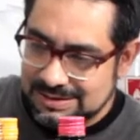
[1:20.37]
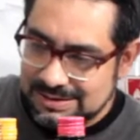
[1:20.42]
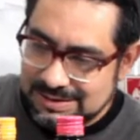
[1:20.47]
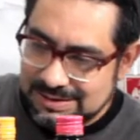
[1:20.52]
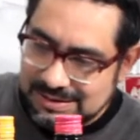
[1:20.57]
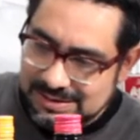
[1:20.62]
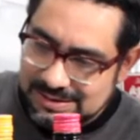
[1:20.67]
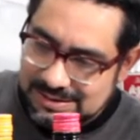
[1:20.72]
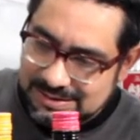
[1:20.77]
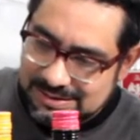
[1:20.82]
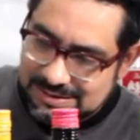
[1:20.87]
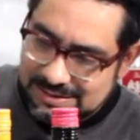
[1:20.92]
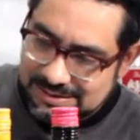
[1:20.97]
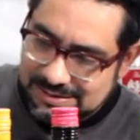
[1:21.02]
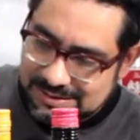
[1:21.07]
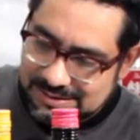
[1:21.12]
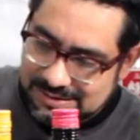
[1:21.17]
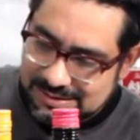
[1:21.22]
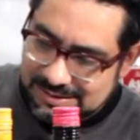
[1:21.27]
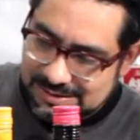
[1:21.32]
this is
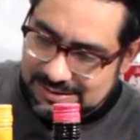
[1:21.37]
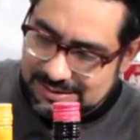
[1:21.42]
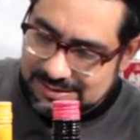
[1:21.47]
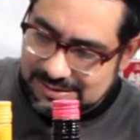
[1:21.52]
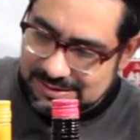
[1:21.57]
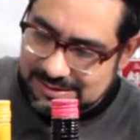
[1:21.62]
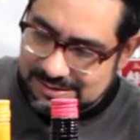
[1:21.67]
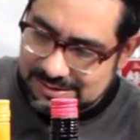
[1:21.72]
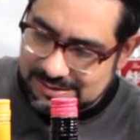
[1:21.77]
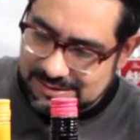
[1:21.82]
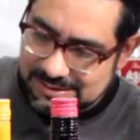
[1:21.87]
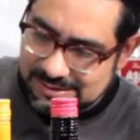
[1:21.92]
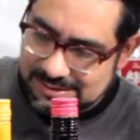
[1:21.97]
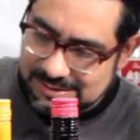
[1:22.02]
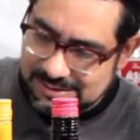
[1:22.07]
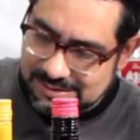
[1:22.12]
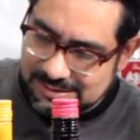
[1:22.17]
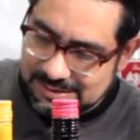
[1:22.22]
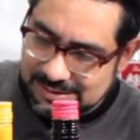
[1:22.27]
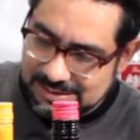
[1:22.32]
horrible.
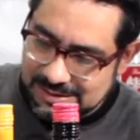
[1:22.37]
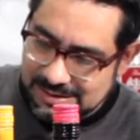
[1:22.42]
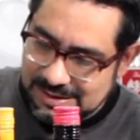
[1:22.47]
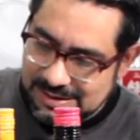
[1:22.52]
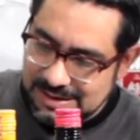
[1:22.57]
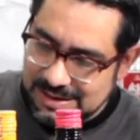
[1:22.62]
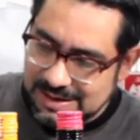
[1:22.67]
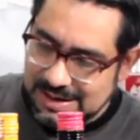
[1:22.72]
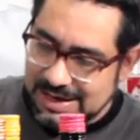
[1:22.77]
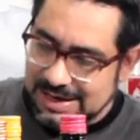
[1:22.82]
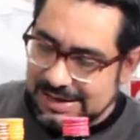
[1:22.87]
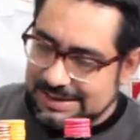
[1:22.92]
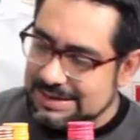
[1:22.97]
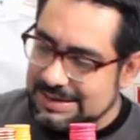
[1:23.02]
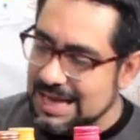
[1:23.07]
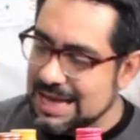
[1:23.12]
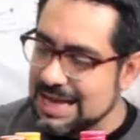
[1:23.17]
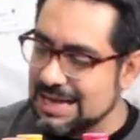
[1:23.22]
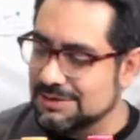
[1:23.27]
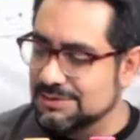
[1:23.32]
Ahí
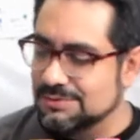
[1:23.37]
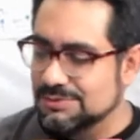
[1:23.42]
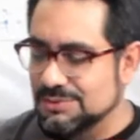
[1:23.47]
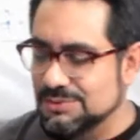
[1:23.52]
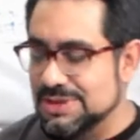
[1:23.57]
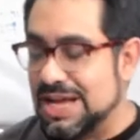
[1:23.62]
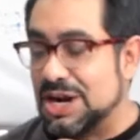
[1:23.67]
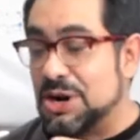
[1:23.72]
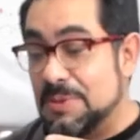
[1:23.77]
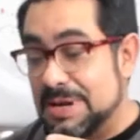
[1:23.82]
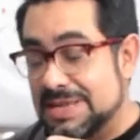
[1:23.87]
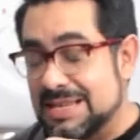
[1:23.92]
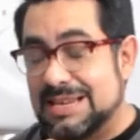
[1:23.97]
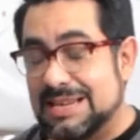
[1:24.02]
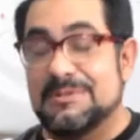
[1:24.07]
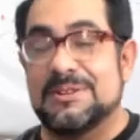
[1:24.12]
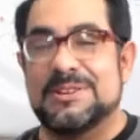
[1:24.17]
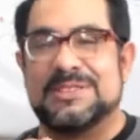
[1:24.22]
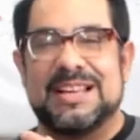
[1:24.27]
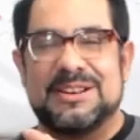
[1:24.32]
está. Una cubita que
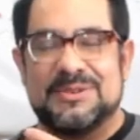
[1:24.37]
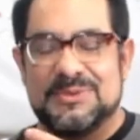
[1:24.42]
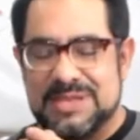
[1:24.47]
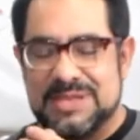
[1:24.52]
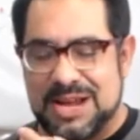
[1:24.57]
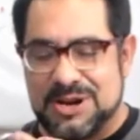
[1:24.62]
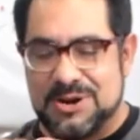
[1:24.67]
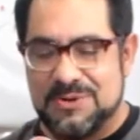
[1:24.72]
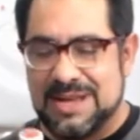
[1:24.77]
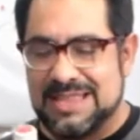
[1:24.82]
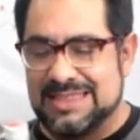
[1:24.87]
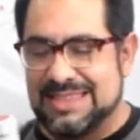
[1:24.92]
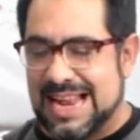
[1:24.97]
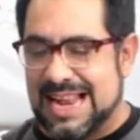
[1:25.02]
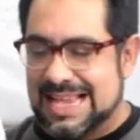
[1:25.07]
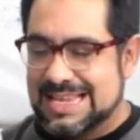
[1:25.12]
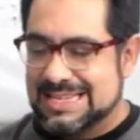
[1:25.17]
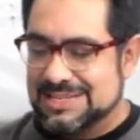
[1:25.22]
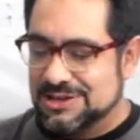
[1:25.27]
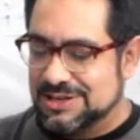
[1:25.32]
me va a hacer una cuba
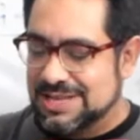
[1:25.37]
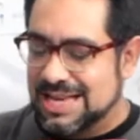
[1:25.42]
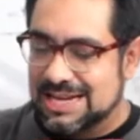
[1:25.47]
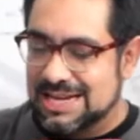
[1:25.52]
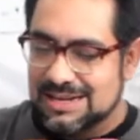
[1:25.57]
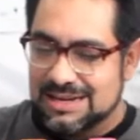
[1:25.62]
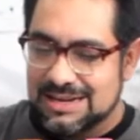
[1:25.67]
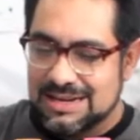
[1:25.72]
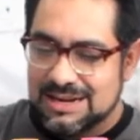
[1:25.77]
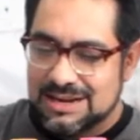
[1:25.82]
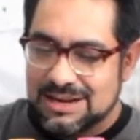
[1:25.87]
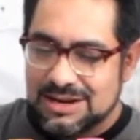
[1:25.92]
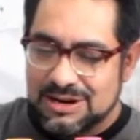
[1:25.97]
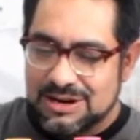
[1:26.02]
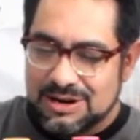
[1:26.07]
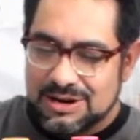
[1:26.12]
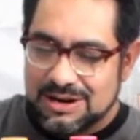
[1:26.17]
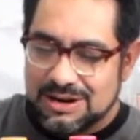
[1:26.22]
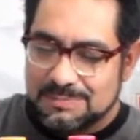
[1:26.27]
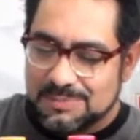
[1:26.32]
tradicional.
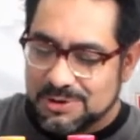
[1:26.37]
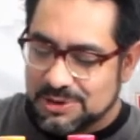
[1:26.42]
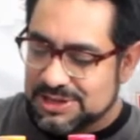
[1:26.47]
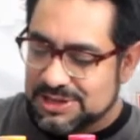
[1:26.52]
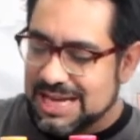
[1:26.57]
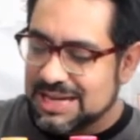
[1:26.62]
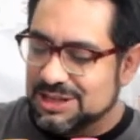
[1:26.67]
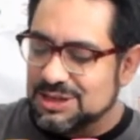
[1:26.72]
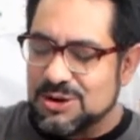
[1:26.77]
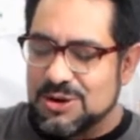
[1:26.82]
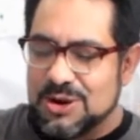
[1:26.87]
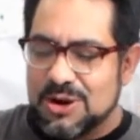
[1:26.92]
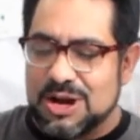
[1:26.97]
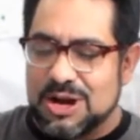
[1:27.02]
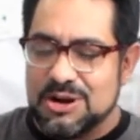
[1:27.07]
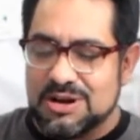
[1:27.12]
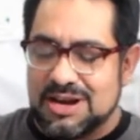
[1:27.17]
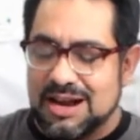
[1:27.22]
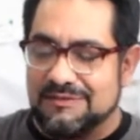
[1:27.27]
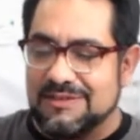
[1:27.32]
Por cierto,
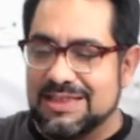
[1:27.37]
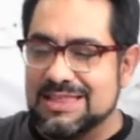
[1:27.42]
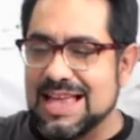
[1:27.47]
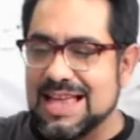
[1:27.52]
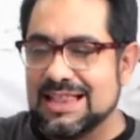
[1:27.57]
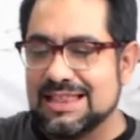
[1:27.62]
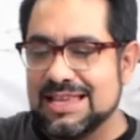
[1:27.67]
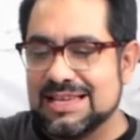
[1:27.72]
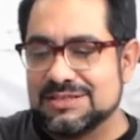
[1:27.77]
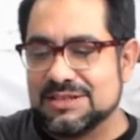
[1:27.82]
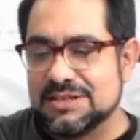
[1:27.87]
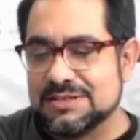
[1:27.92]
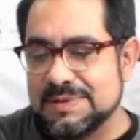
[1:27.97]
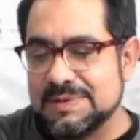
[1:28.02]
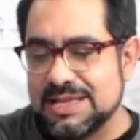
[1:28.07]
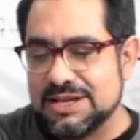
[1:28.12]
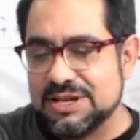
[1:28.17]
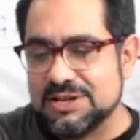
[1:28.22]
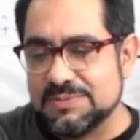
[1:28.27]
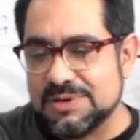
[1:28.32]
creo que al final de estos
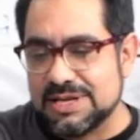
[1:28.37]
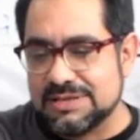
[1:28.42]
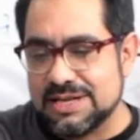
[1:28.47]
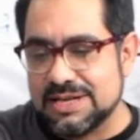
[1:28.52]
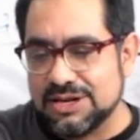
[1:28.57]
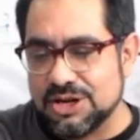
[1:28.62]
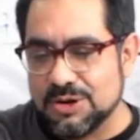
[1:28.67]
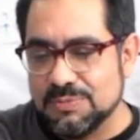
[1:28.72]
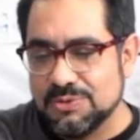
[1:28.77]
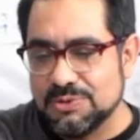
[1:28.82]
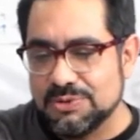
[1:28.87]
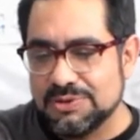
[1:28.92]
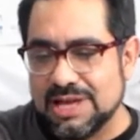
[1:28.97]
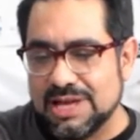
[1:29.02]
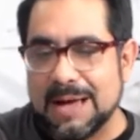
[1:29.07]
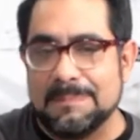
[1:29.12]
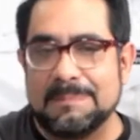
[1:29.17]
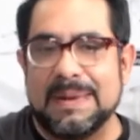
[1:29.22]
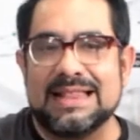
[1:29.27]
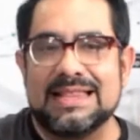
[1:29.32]
videos voy a hacer como un
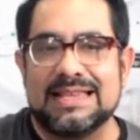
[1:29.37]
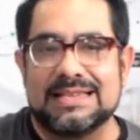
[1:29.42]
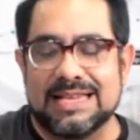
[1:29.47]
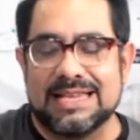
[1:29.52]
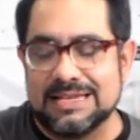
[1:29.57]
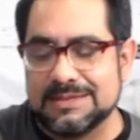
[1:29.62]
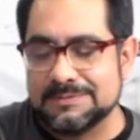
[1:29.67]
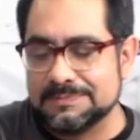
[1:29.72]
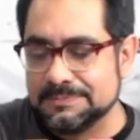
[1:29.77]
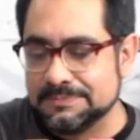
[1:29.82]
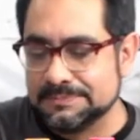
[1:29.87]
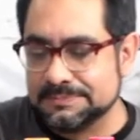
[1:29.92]
apéndice